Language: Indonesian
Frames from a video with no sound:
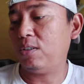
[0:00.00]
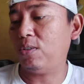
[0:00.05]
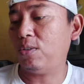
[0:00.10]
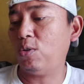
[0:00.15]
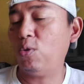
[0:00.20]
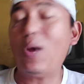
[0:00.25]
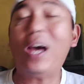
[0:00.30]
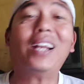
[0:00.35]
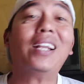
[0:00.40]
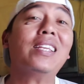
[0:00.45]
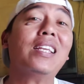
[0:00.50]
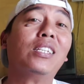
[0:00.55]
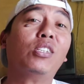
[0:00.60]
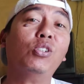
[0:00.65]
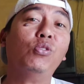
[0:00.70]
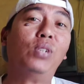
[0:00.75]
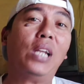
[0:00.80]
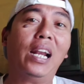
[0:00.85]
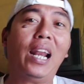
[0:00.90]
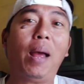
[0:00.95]
keluarannya
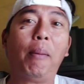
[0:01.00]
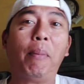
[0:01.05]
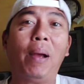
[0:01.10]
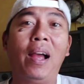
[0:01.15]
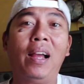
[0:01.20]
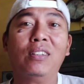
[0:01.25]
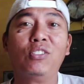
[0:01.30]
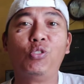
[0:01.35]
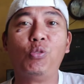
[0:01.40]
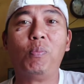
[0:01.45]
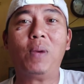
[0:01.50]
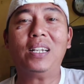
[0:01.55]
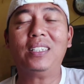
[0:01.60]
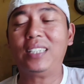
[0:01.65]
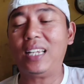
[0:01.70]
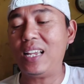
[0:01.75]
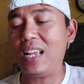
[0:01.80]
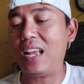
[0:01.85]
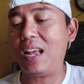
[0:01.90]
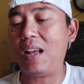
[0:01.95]
sih udah lama cuman
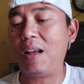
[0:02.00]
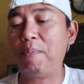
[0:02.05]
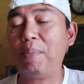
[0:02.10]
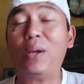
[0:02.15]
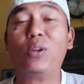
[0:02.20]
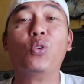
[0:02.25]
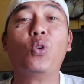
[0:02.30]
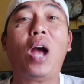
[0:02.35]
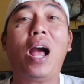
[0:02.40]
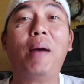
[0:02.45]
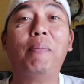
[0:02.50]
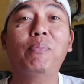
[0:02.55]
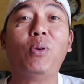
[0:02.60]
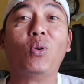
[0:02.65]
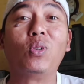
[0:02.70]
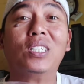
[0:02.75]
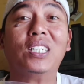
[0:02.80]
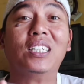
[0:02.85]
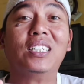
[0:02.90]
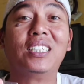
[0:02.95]
saya baru
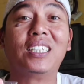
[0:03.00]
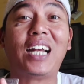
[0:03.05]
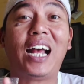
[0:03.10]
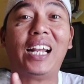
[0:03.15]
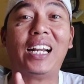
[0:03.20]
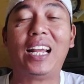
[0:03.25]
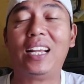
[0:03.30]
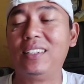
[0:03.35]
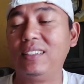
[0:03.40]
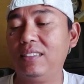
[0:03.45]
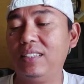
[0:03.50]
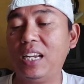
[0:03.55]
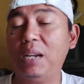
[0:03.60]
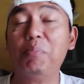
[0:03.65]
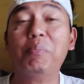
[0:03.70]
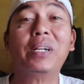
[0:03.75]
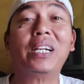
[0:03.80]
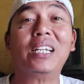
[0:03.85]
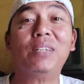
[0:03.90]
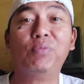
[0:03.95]
unboxing sekarang dan
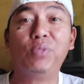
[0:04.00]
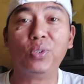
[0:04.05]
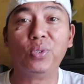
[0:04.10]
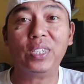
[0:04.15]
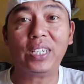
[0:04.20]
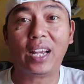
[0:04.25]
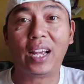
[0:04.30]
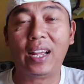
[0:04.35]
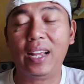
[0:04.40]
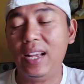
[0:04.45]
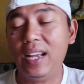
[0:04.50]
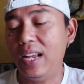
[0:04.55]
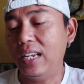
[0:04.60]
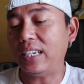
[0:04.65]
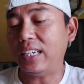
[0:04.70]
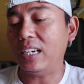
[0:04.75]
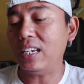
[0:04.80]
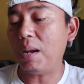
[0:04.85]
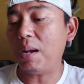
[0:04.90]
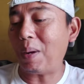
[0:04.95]
mereviewnya
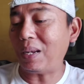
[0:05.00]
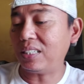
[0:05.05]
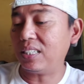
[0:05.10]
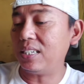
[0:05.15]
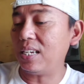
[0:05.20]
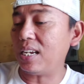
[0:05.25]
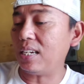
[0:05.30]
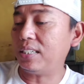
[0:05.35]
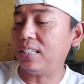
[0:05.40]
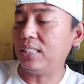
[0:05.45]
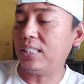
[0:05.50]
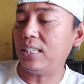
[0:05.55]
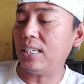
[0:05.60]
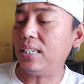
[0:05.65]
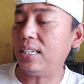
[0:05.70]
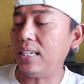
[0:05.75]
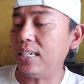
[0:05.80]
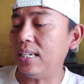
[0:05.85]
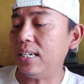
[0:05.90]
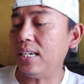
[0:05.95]
dan yang pastinya di
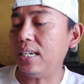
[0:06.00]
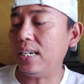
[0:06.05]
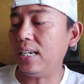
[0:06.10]
sini